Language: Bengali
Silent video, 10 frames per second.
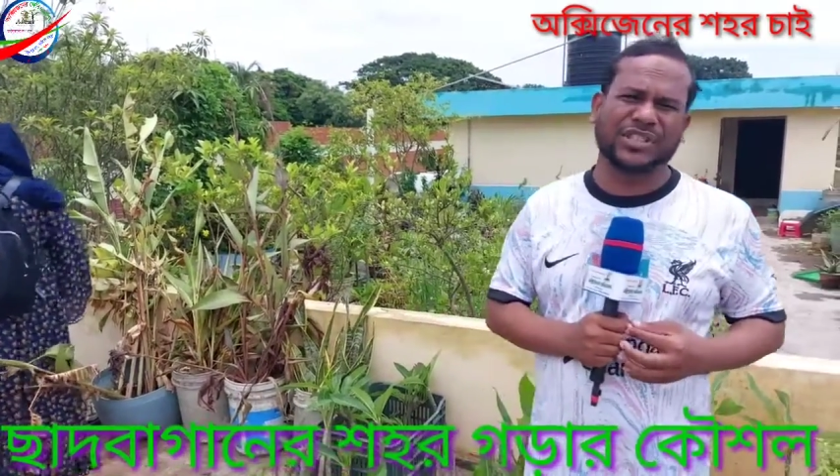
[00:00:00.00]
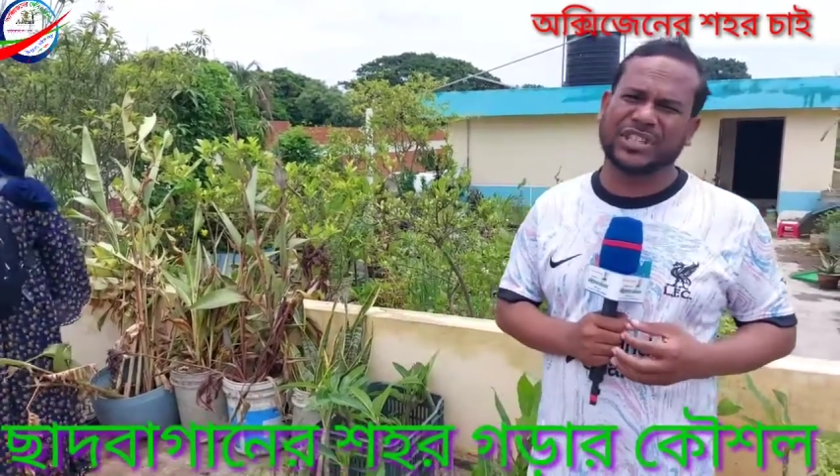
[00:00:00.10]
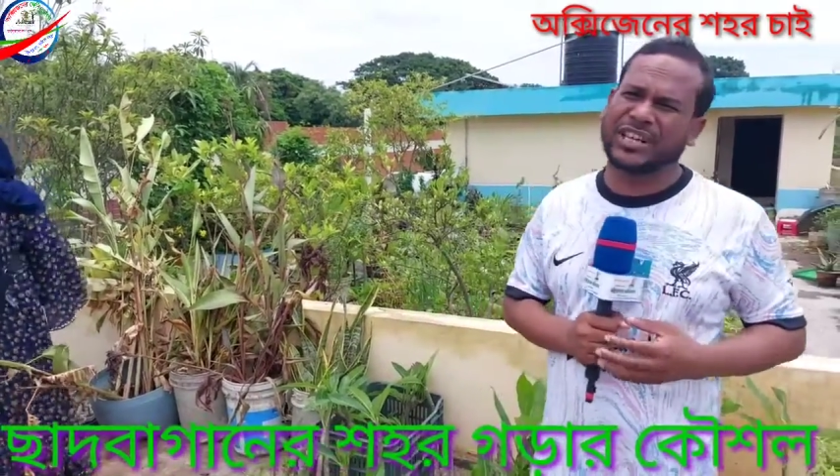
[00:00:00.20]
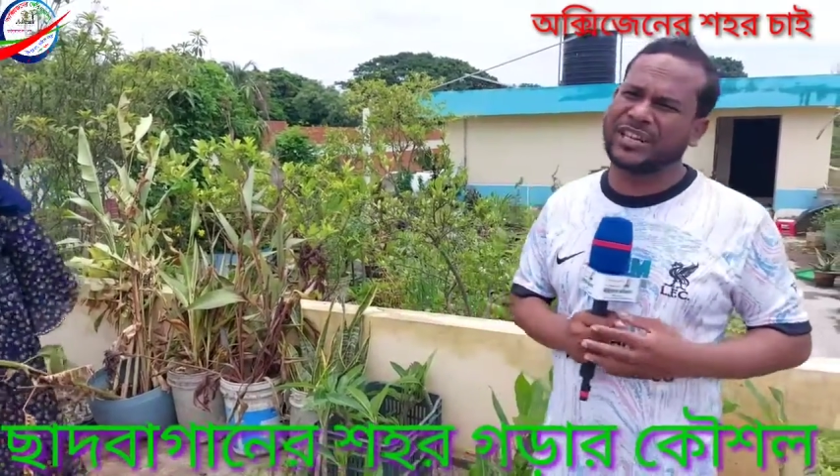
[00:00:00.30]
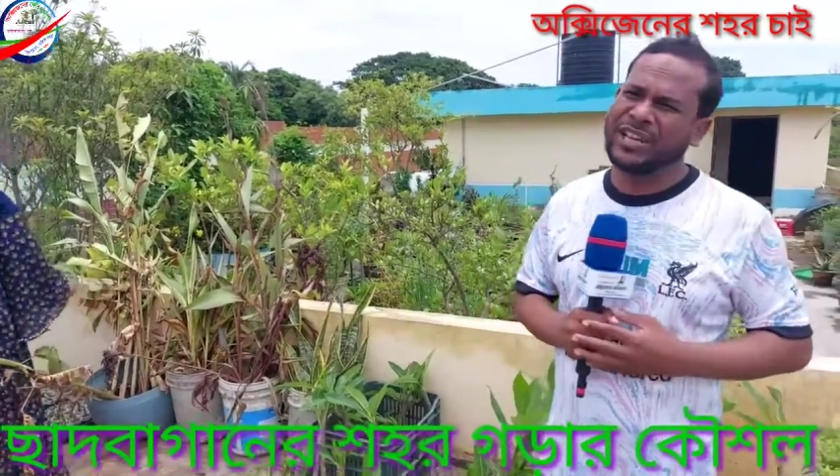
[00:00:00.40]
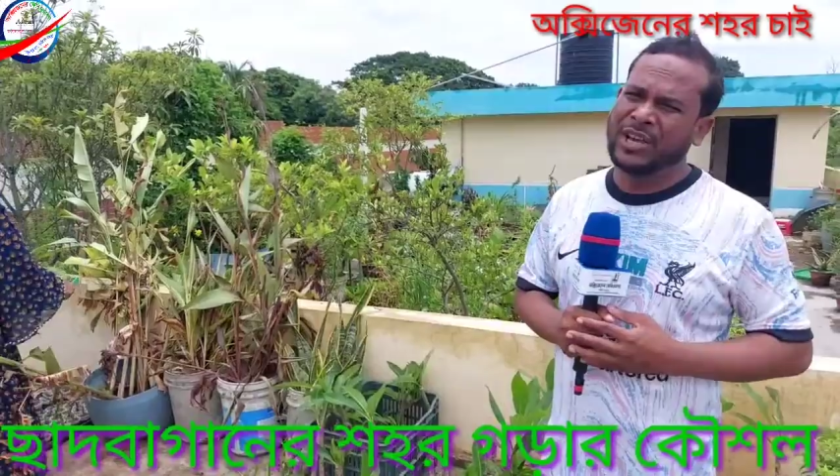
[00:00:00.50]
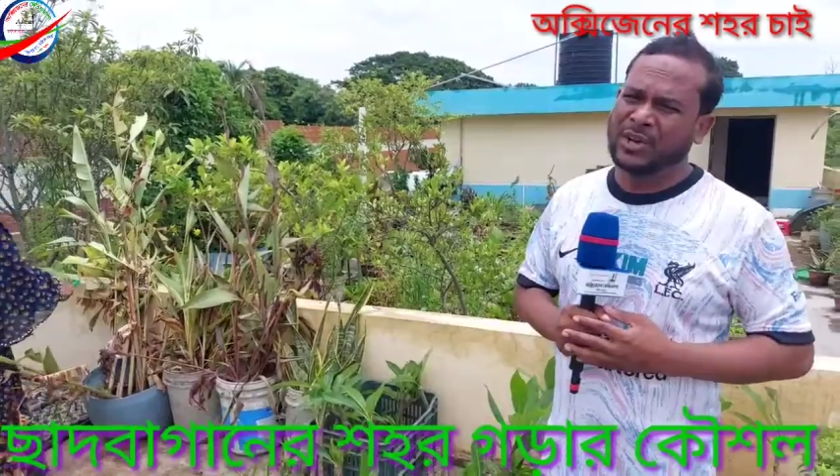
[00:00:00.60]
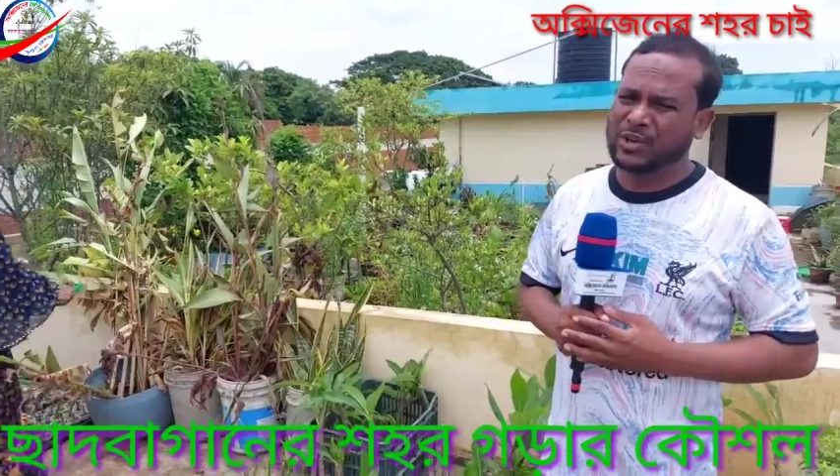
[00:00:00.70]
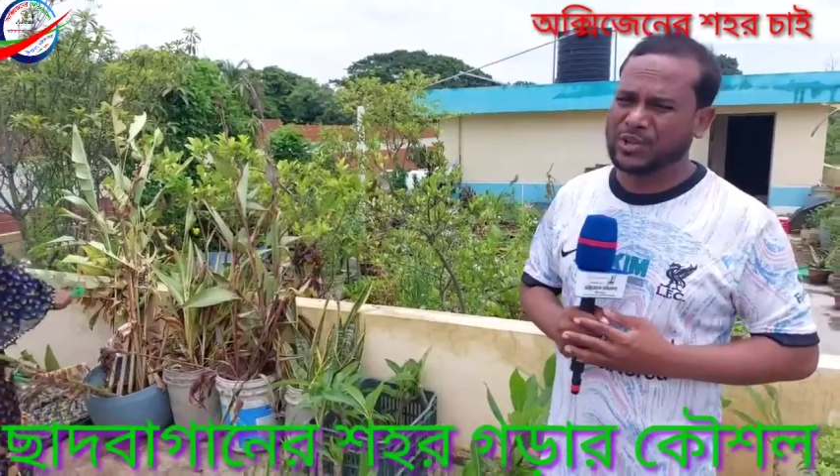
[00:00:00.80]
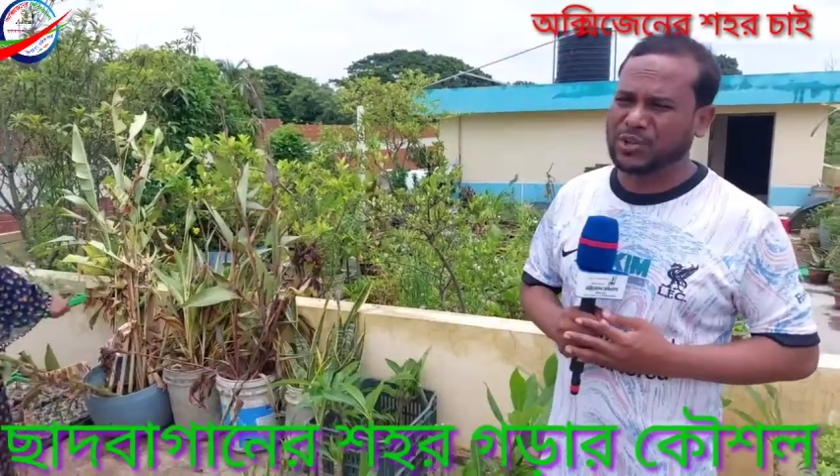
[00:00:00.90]
সৃষ্টিকারী
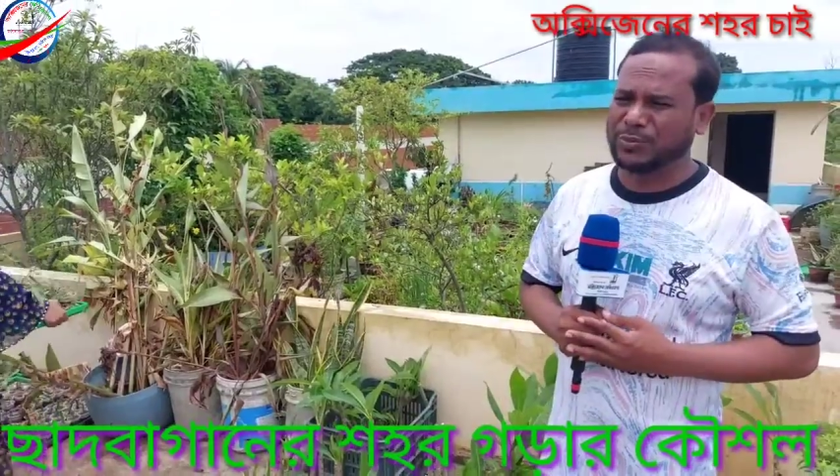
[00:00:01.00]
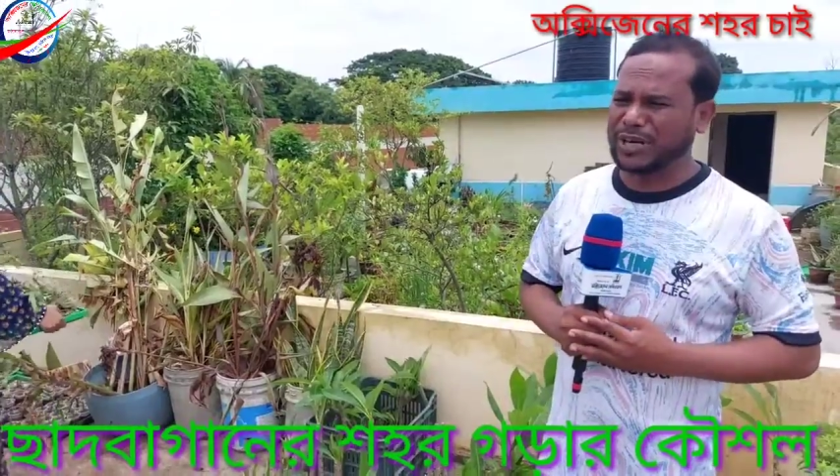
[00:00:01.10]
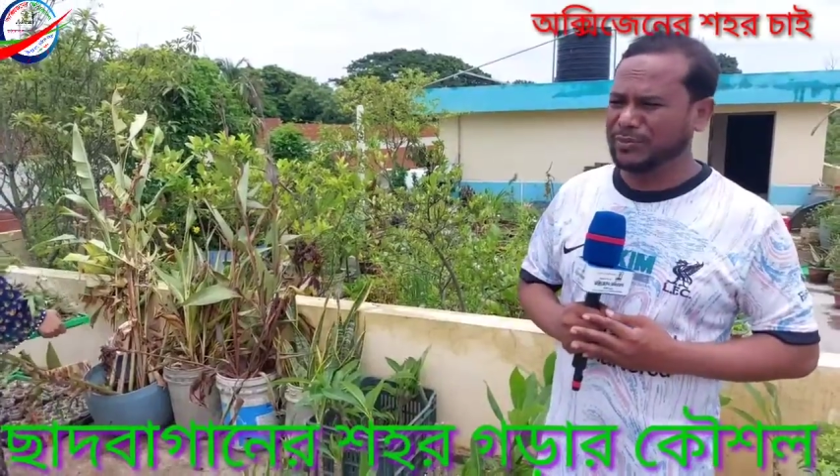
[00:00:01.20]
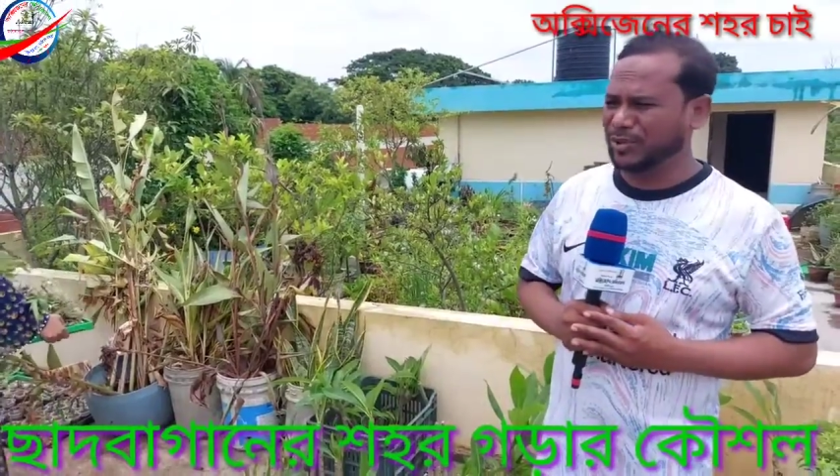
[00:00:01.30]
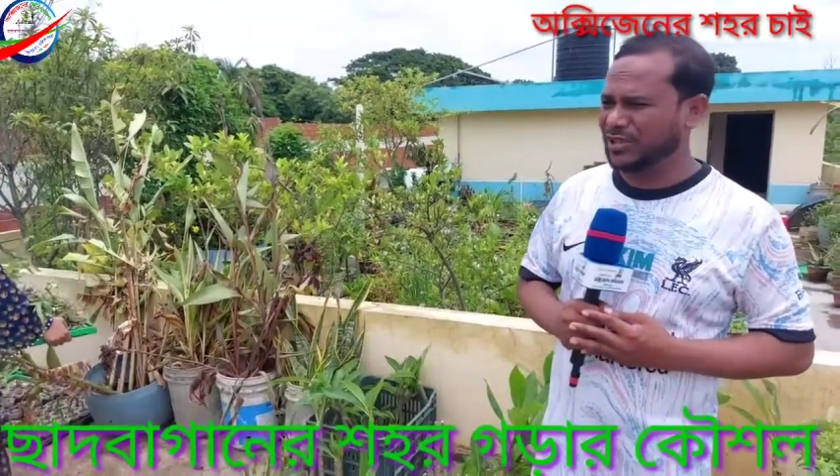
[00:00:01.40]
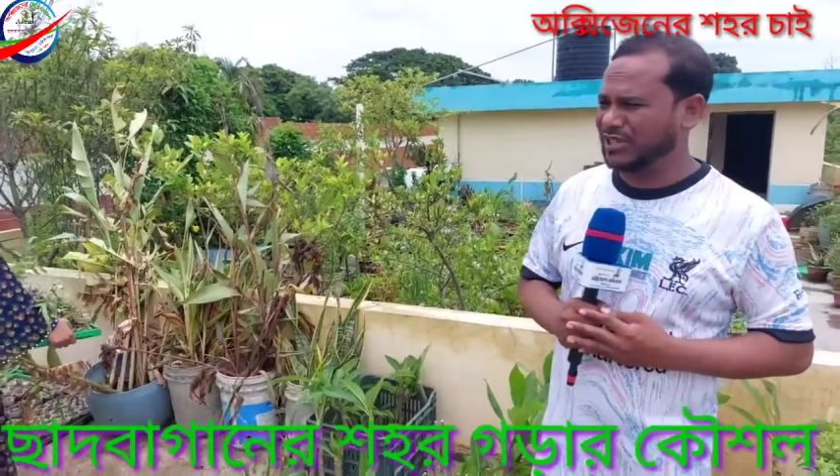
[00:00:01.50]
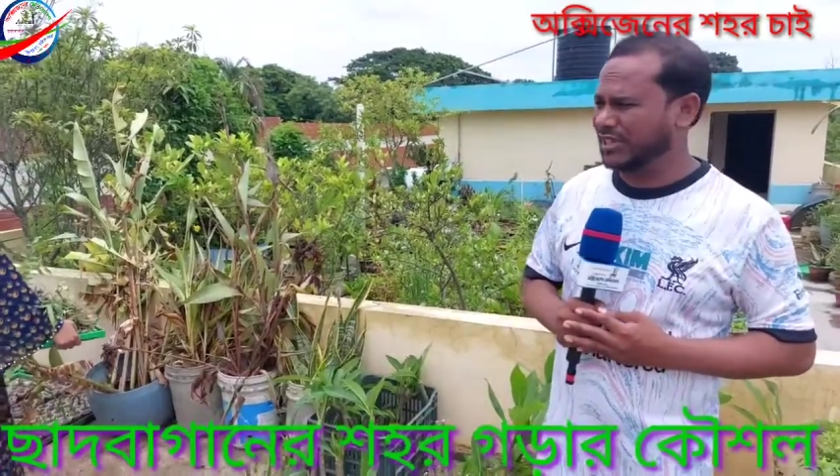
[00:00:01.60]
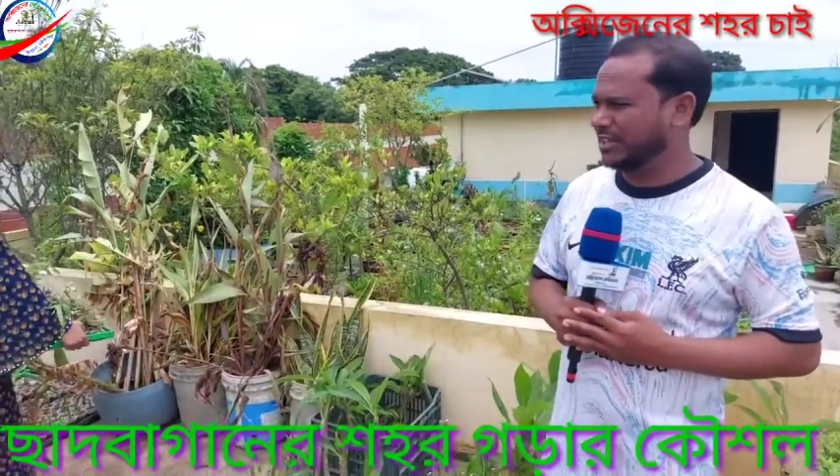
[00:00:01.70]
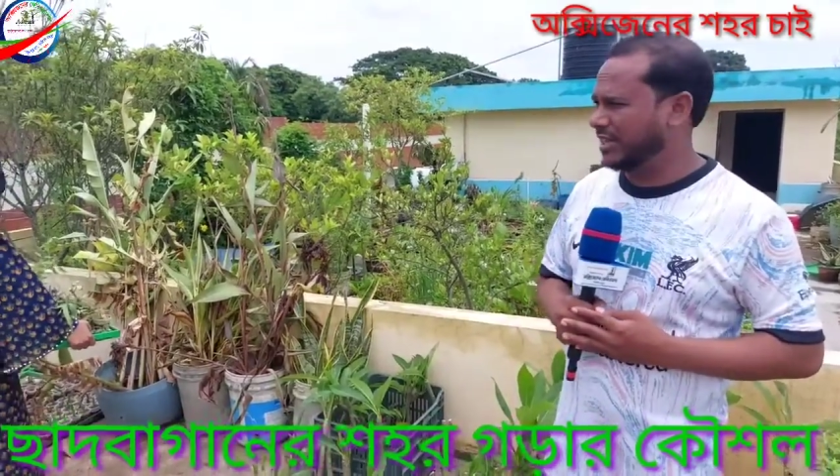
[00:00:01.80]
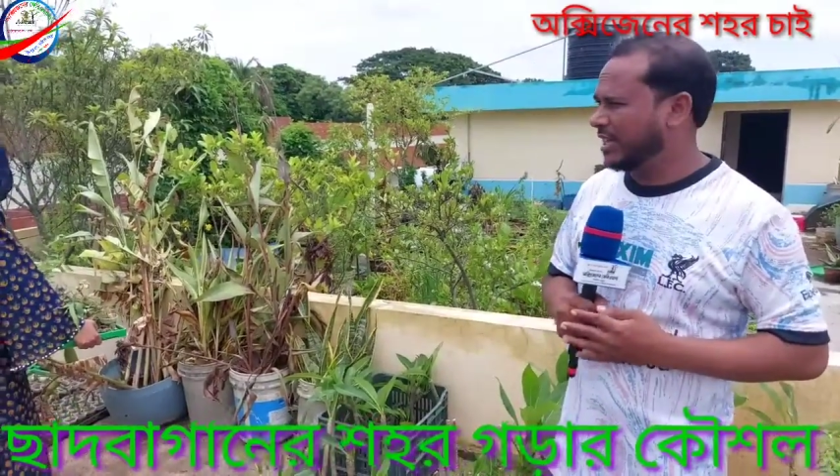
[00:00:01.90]
রোস্তম আলী মহোদয়ের
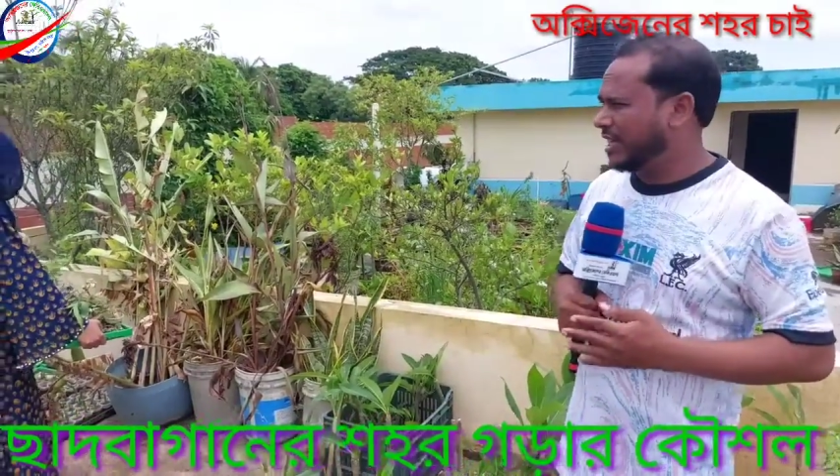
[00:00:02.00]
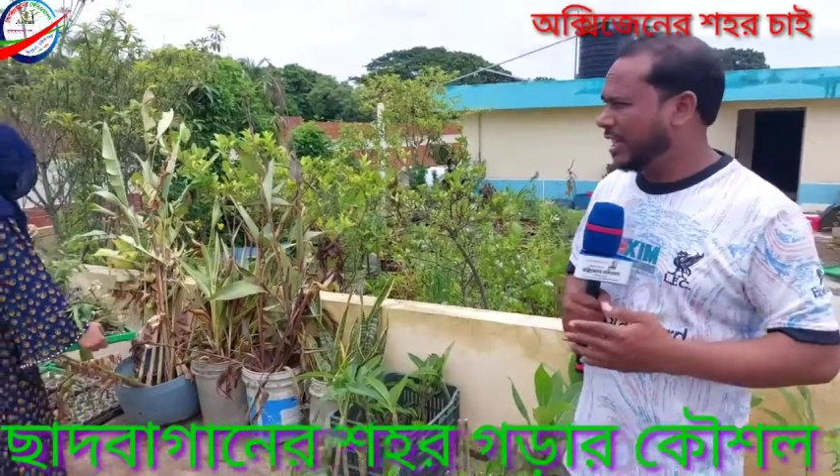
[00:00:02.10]
সাথে